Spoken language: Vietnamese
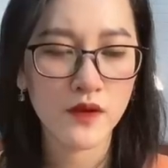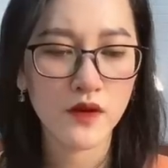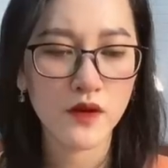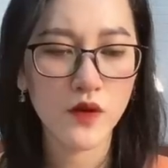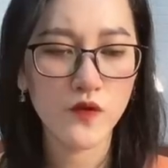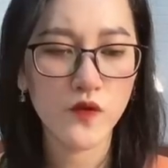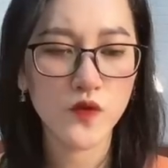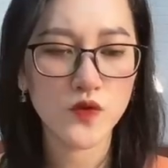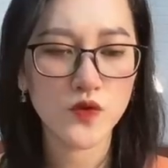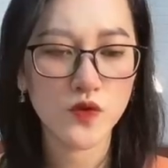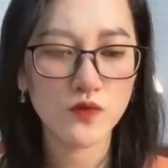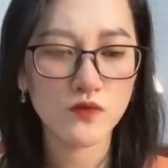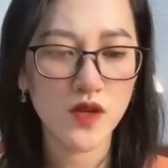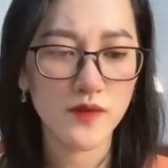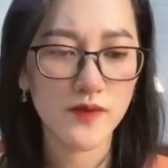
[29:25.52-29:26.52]
Lúc Phù
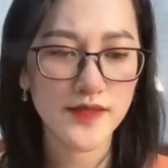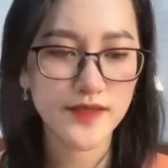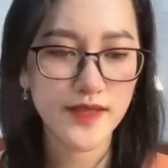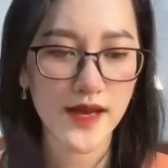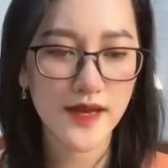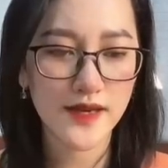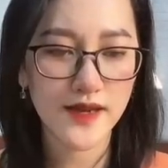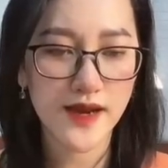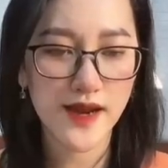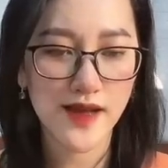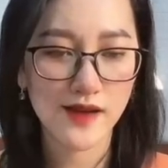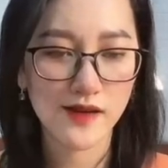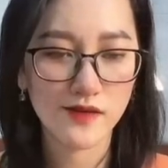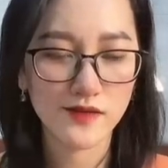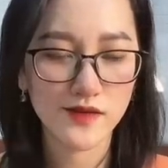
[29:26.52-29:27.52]
Dung mở mắt ra đã
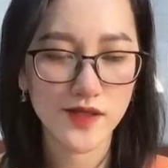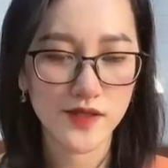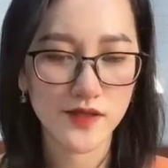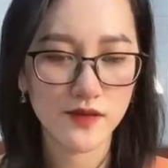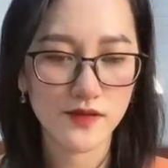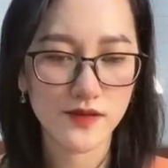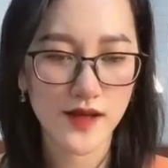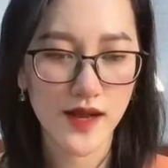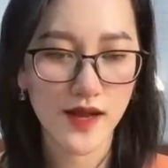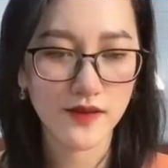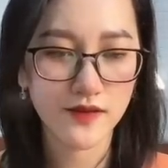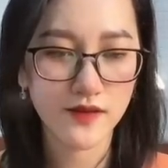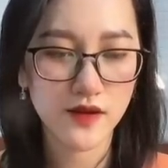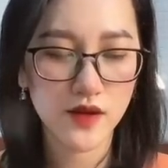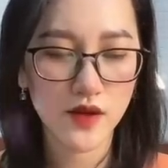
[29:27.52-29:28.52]
là hơn 9 giờ sáng,
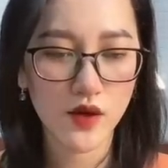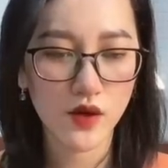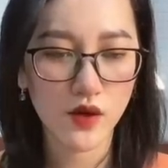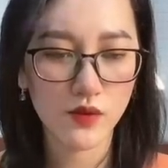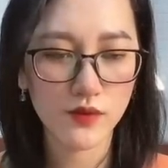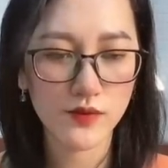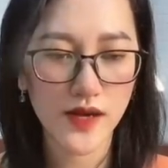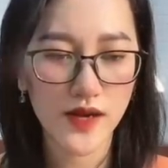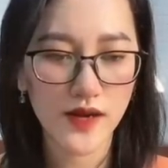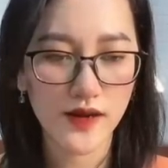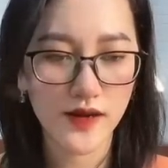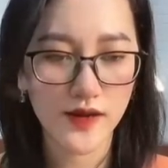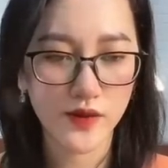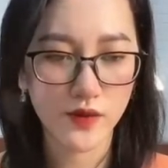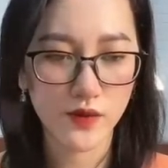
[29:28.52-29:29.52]
hôm nay là
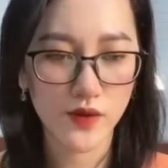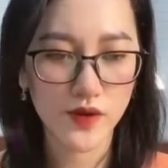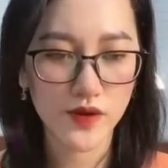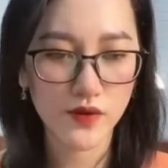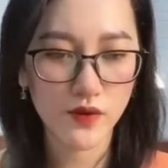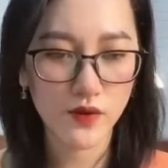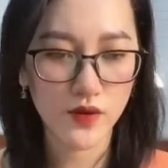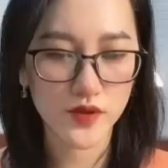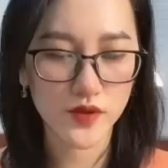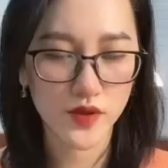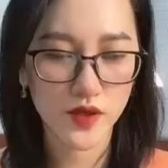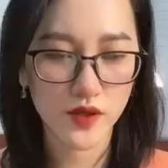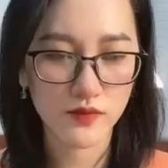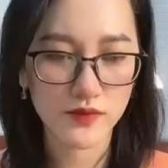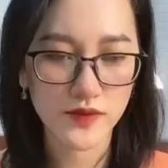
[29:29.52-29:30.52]
ngày cuối của
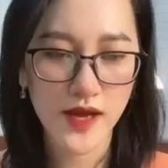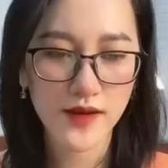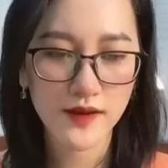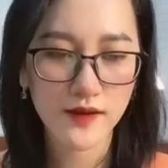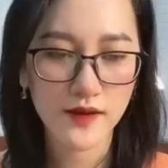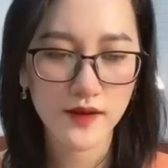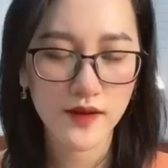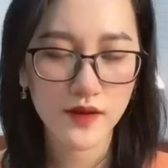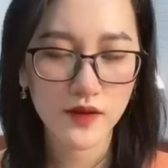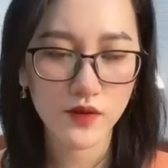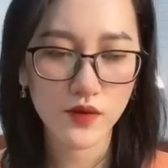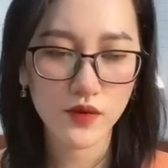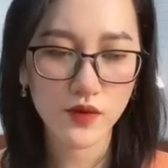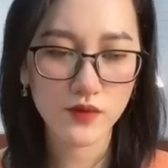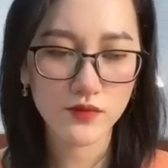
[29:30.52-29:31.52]
chuyến công tác.
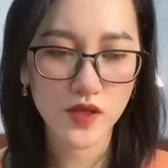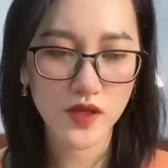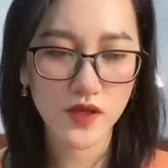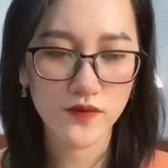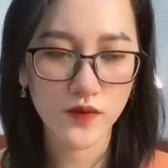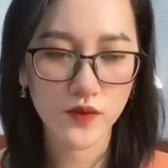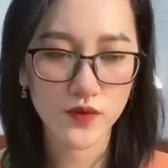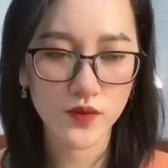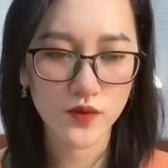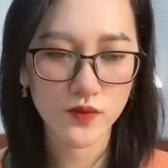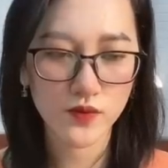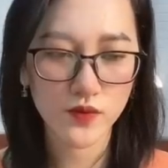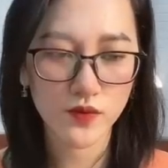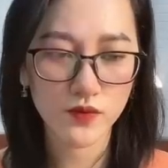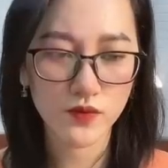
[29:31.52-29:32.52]
Cuối cùng thì Phù
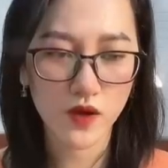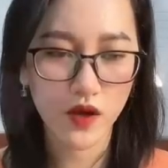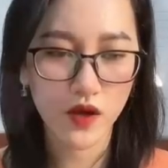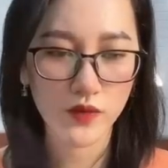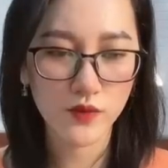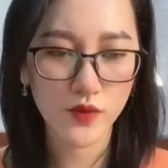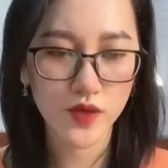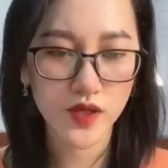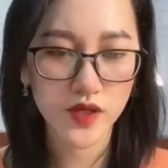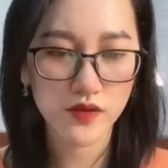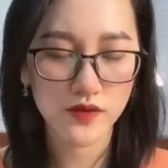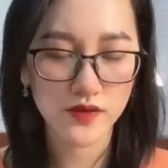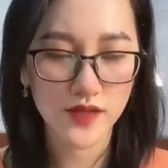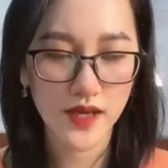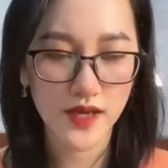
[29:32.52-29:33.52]
Dung cũng có một ít
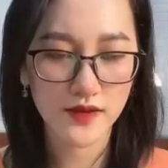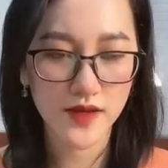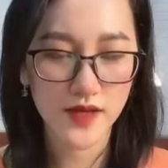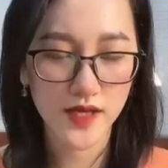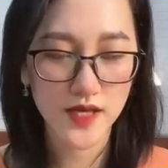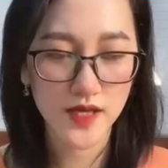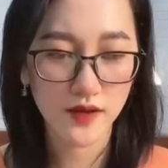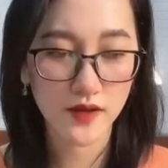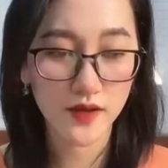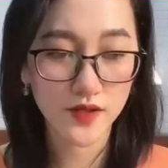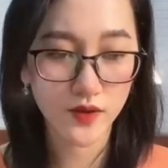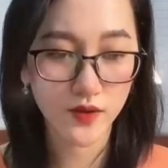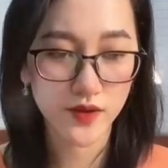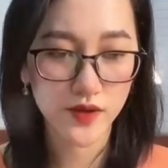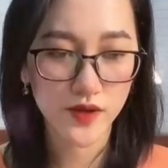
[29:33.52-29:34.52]
thời gian để nghỉ ngơi
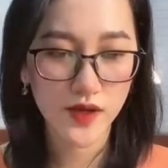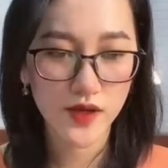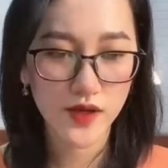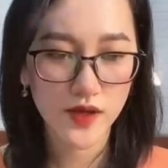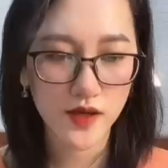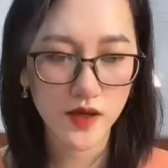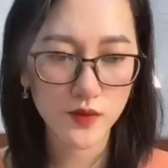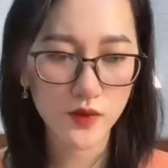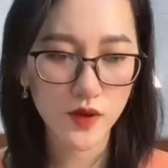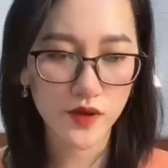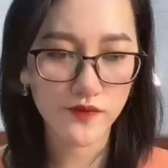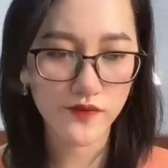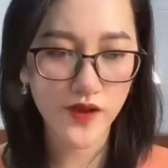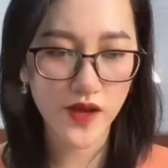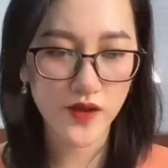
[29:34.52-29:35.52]
rồi, không
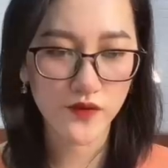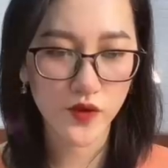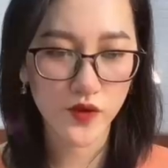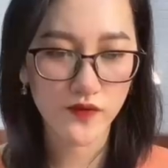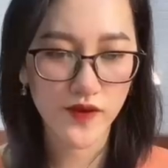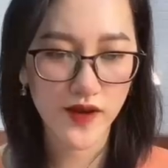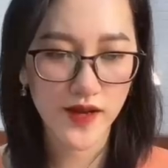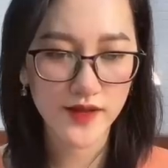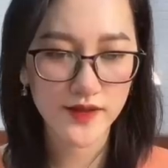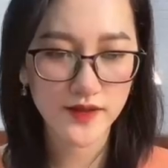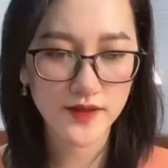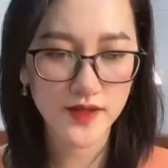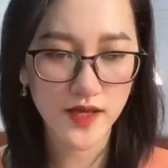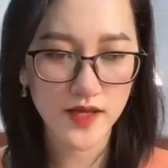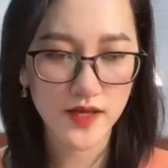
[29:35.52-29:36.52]
còn phải vội vã thức
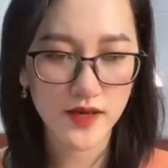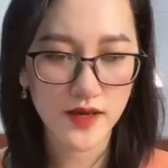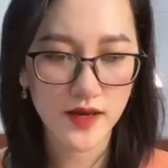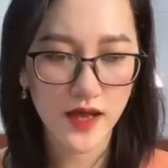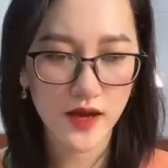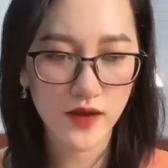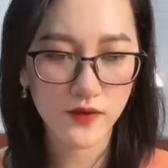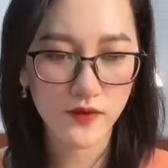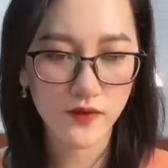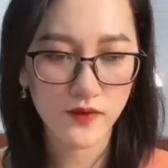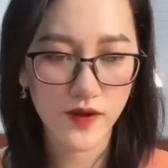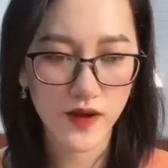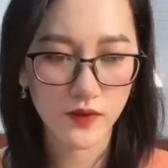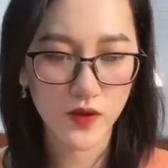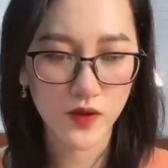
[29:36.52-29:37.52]
dậy lao
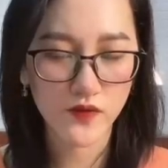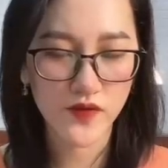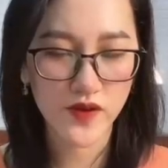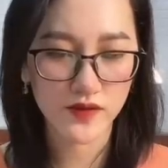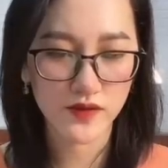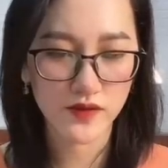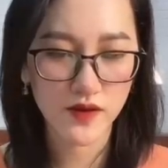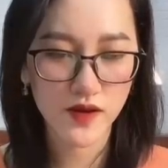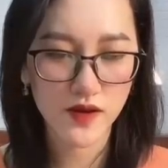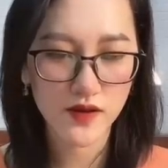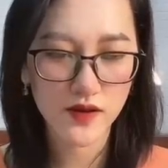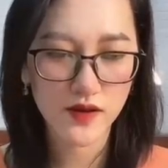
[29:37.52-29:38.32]
vào công việc nữa.